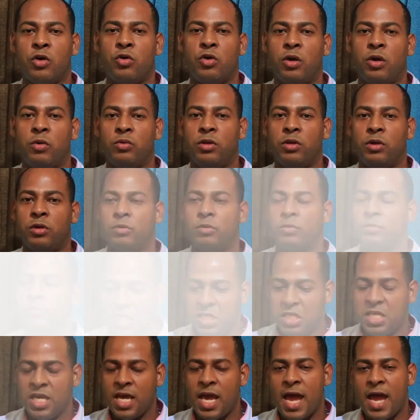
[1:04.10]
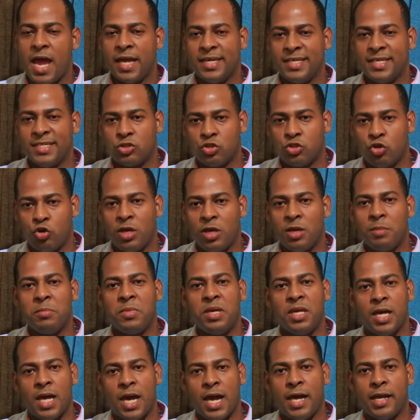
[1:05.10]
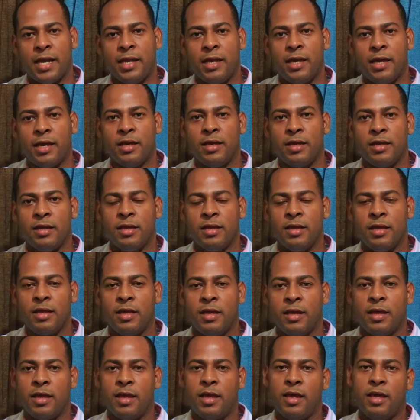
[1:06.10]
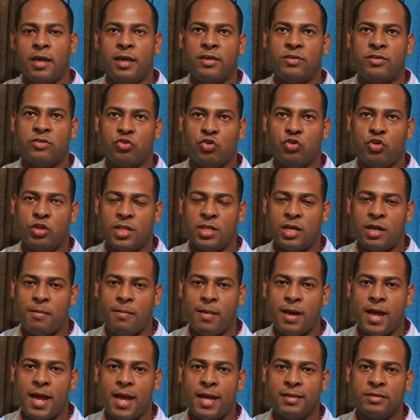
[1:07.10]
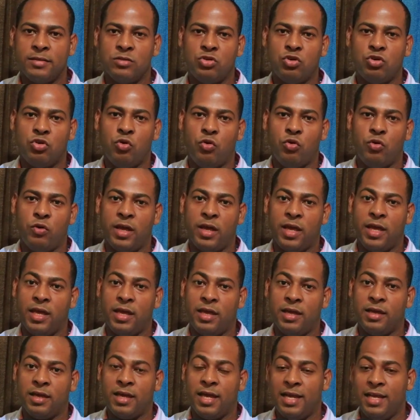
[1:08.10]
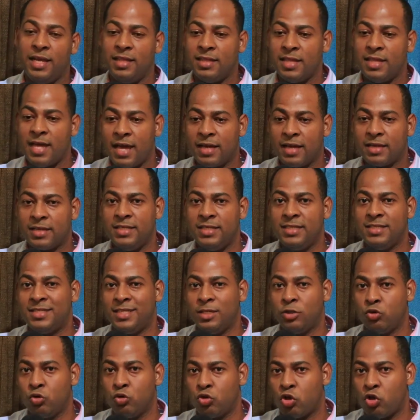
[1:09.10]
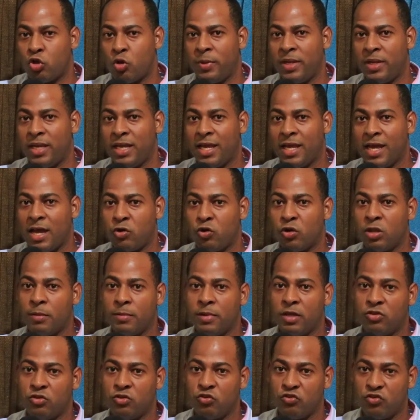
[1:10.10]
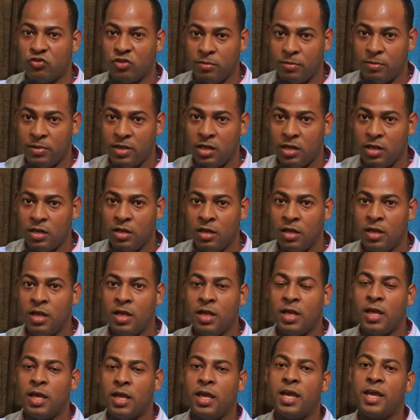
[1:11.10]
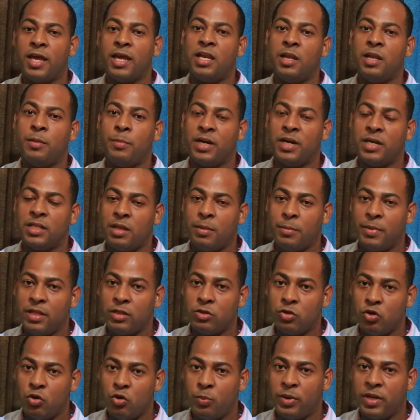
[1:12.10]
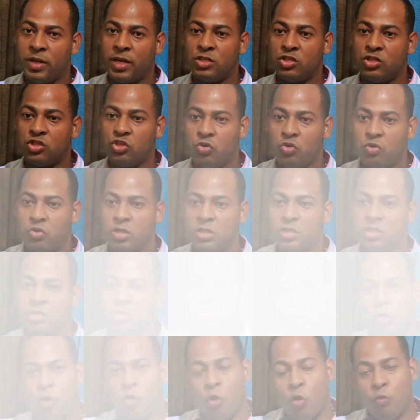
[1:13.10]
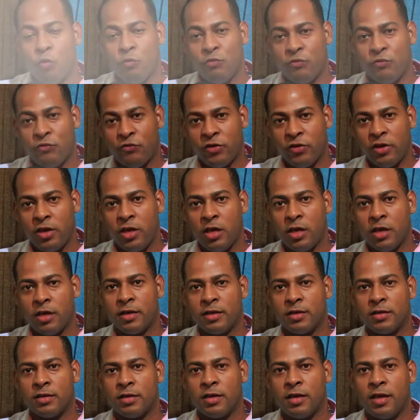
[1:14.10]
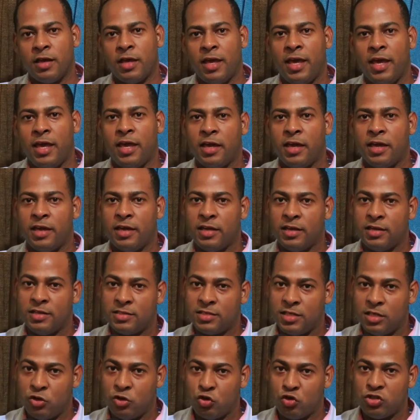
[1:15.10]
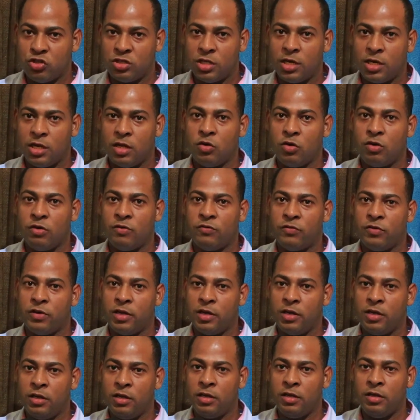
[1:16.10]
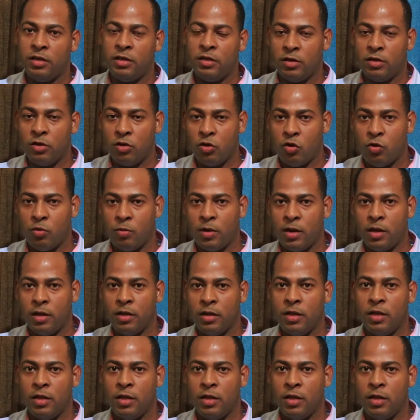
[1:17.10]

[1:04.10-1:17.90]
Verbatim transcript: aeronáutico. Sí, ya estoy en mi área, estoy trabajando en el IDAC, Instituto Dominicano de Aviación Civil, en el Departamento de Operaciones. Confíen en el señor senador Félix Nova,